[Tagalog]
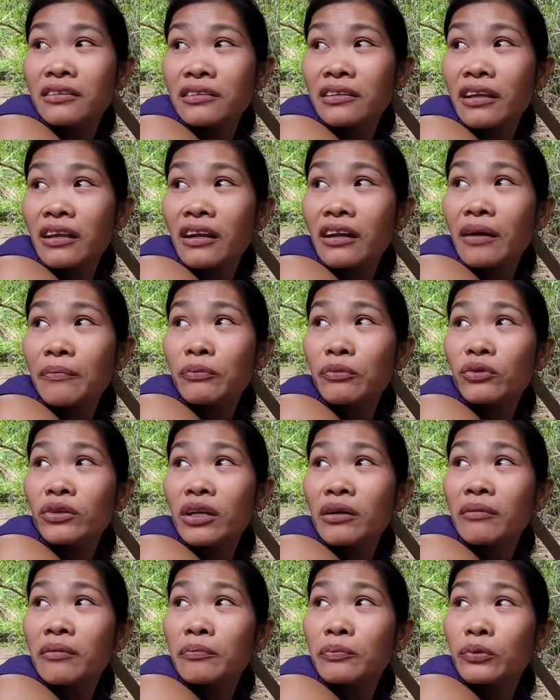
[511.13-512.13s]
Talaga po
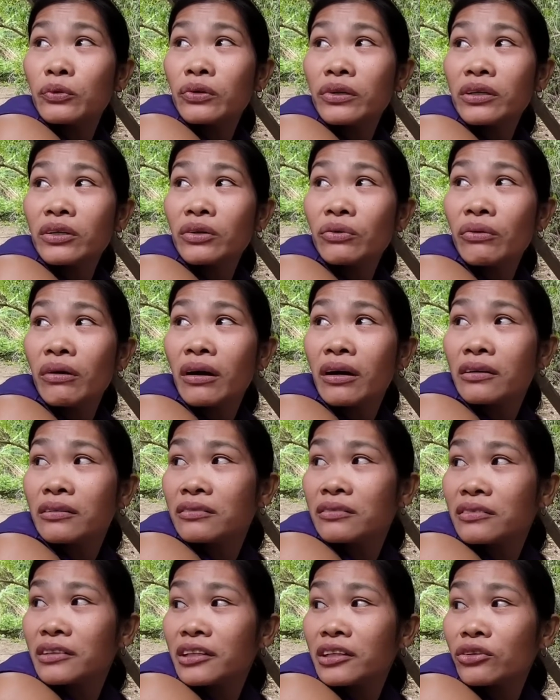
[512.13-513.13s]
naman po
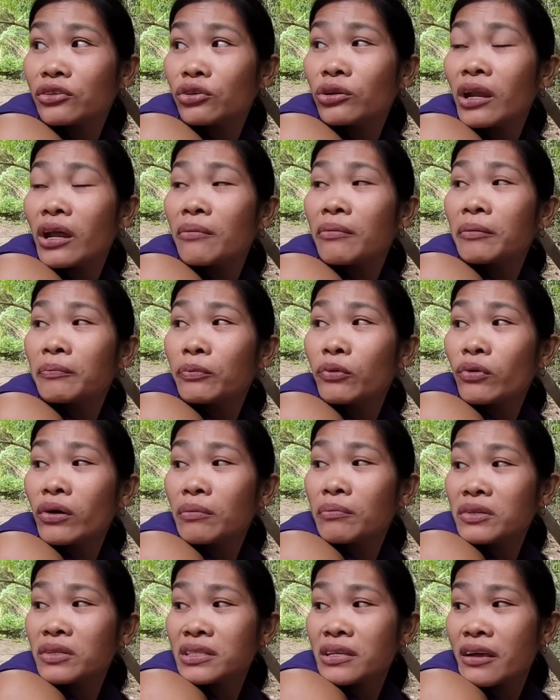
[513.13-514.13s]
ikuan. Dito lamang po
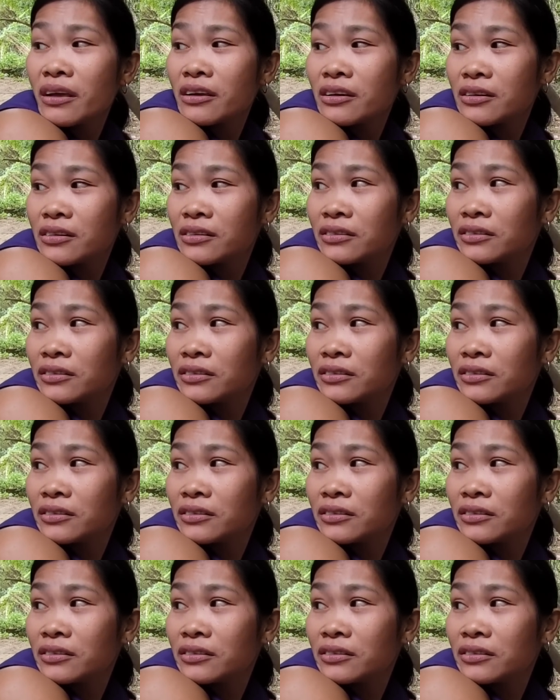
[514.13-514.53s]
kami, sir.